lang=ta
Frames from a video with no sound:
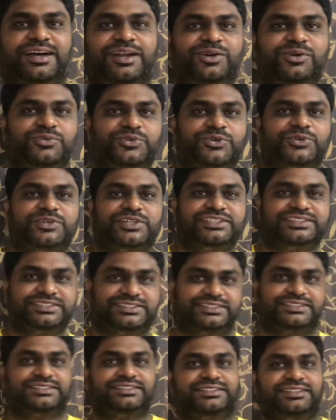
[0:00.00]
ஹலோ
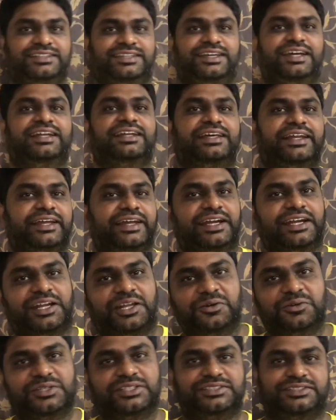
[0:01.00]
வியூவர்ஸ் அண்ட் கிரிக்கெட்
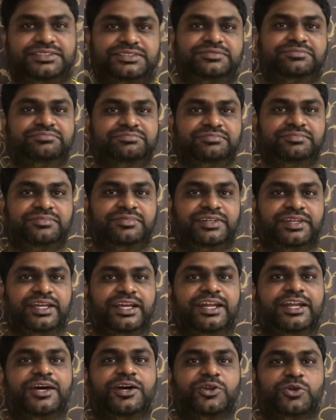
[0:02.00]
லவர்ஸ்
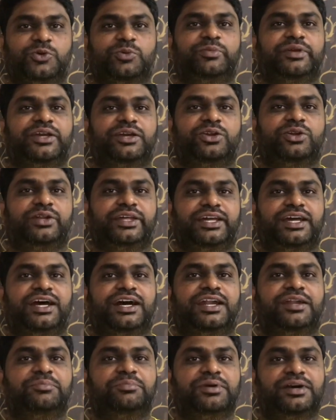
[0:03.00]
எல்லாருக்கும் எங்களுடைய
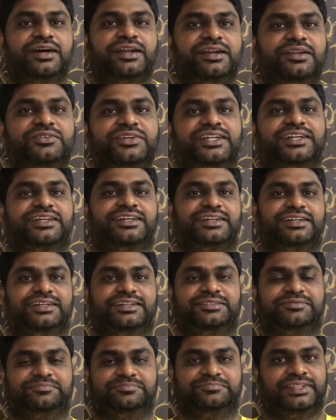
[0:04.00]
அன்பார்ந்த
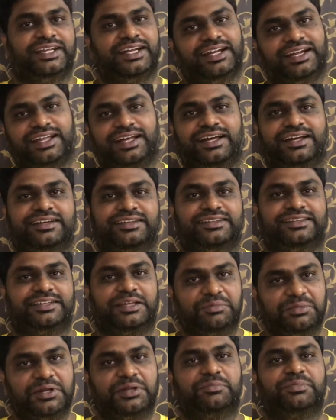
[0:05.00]
வணக்கங்கள் என்னடா
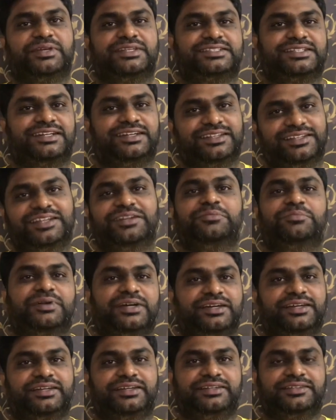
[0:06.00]
தமிழில் பேசுகிறான்னு தானே
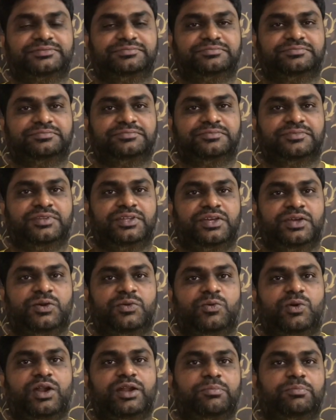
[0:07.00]
பார்க்குறீங்க
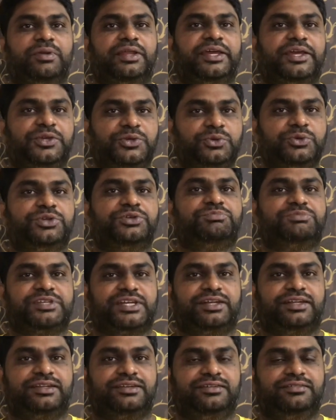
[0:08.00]
வாட பிளே யூடியூப்
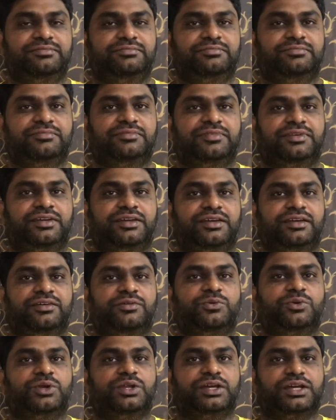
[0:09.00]
சேனல்
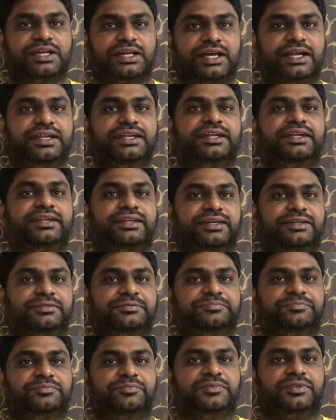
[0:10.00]
உங்களுக்கு கண்டென்ட்டை
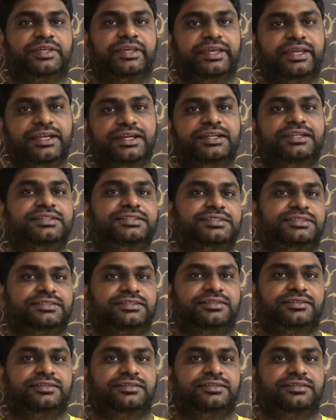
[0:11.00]
இங்கிலீஷ்